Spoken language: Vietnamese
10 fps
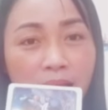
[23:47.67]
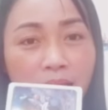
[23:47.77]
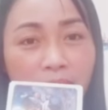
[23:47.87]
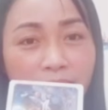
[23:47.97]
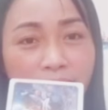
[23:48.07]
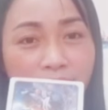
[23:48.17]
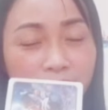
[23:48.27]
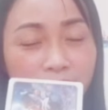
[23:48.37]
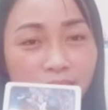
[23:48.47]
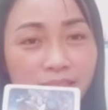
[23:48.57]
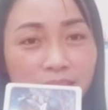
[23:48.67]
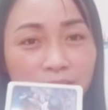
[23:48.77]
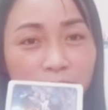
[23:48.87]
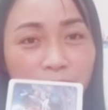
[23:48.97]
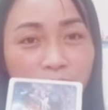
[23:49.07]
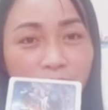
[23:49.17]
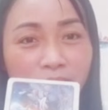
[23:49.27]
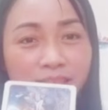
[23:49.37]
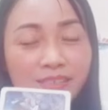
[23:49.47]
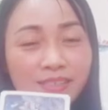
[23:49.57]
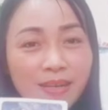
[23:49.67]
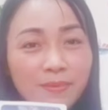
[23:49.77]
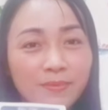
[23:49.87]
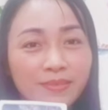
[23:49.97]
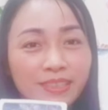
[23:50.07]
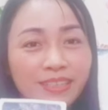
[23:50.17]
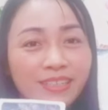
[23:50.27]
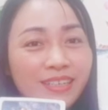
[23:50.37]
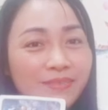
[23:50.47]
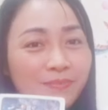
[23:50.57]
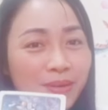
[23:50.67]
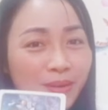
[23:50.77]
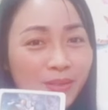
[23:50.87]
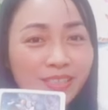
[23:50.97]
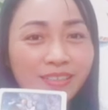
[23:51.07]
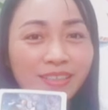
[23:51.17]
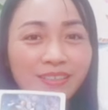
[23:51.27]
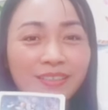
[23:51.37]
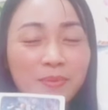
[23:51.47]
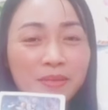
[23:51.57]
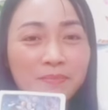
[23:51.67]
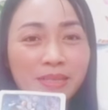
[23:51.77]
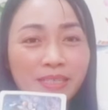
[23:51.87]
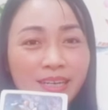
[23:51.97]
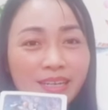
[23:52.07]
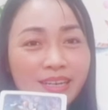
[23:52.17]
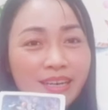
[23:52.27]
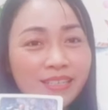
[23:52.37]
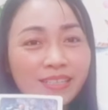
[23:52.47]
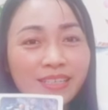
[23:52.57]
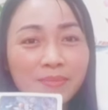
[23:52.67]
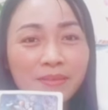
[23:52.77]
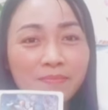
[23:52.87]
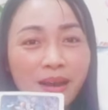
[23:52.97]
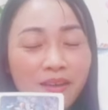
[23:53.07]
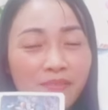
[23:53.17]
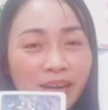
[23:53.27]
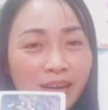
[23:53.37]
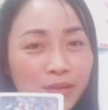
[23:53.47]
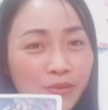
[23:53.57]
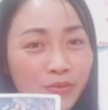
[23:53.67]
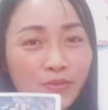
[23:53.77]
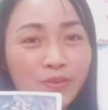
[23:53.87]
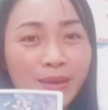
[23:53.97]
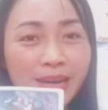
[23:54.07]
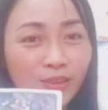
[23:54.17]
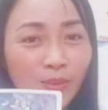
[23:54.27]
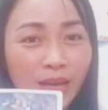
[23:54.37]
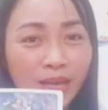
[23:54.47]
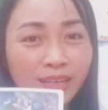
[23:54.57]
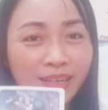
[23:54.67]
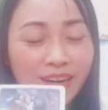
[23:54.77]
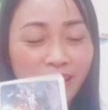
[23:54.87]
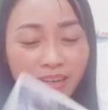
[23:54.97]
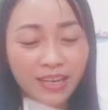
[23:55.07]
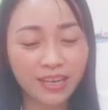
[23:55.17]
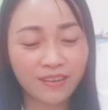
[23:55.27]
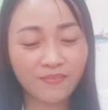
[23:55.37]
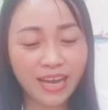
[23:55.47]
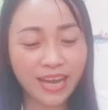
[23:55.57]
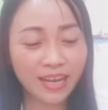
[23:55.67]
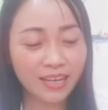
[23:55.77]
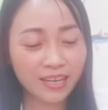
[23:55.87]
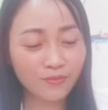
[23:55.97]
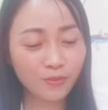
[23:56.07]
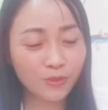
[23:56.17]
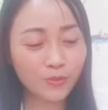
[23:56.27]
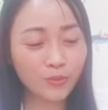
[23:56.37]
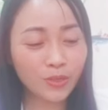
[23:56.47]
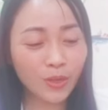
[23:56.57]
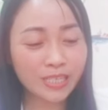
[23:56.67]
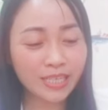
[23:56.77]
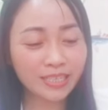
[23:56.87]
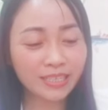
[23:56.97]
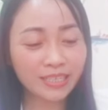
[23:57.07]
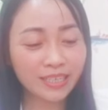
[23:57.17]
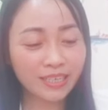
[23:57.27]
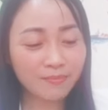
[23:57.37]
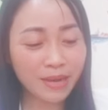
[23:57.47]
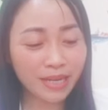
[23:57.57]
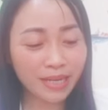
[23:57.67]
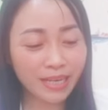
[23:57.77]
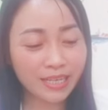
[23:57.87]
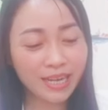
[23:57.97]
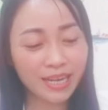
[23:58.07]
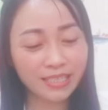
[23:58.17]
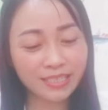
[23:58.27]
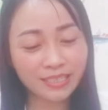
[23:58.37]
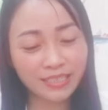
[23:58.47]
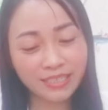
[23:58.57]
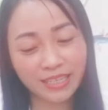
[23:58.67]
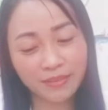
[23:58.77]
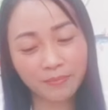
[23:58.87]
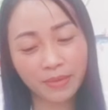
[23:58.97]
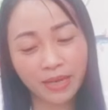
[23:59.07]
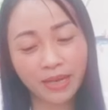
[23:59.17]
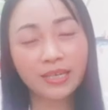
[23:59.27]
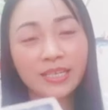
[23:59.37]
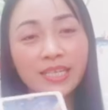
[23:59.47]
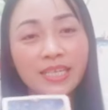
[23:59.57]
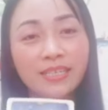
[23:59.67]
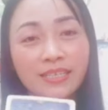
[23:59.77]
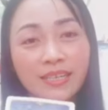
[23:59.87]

hãy nâng niu và trân trọng cái người mà có trường năng lượng thấp hơn mình đấy chính là bến bờ và là bến đỗ của bạn an toàn đó và vũ trụ cũng nói rằng các bạn hãy là những người mà khi được